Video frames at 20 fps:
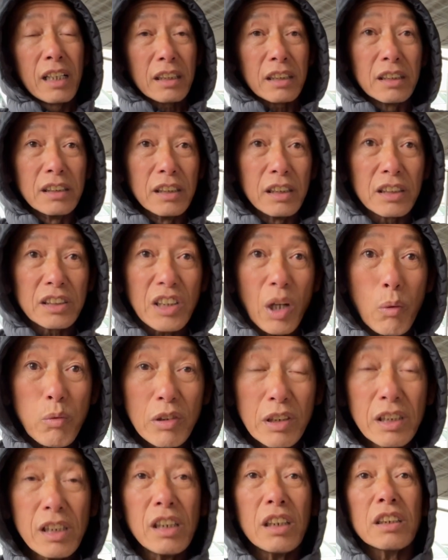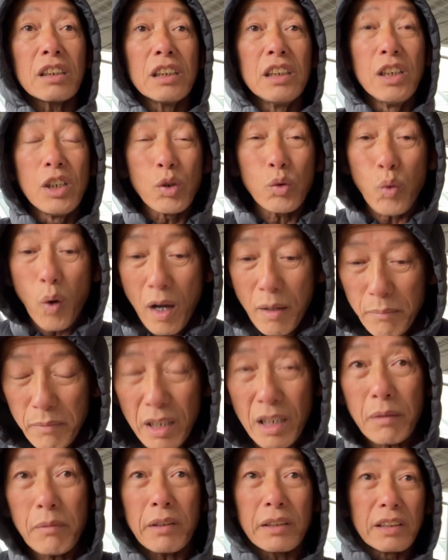từ trong nước đưa qua
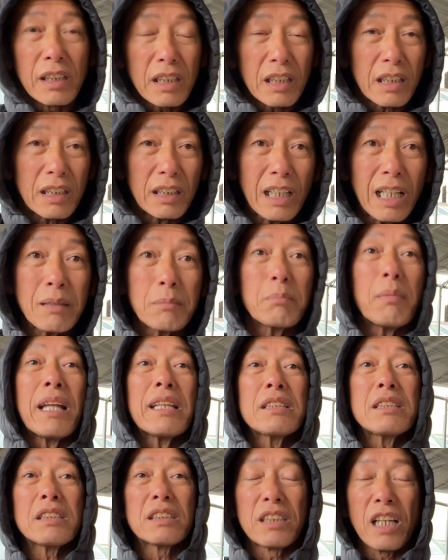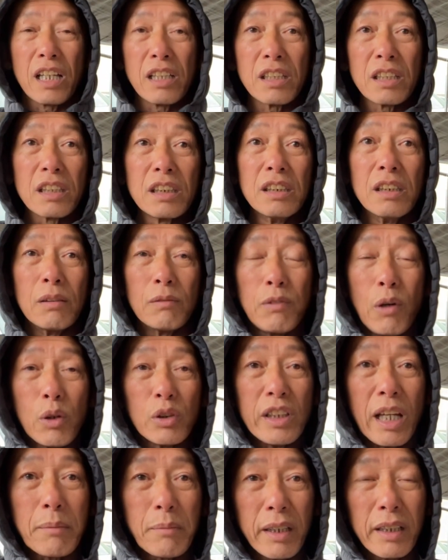Mỹ và được lăn bánh trên nhưng mà nếu mà
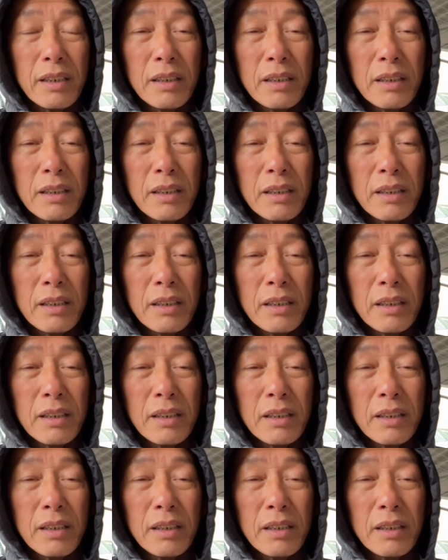nói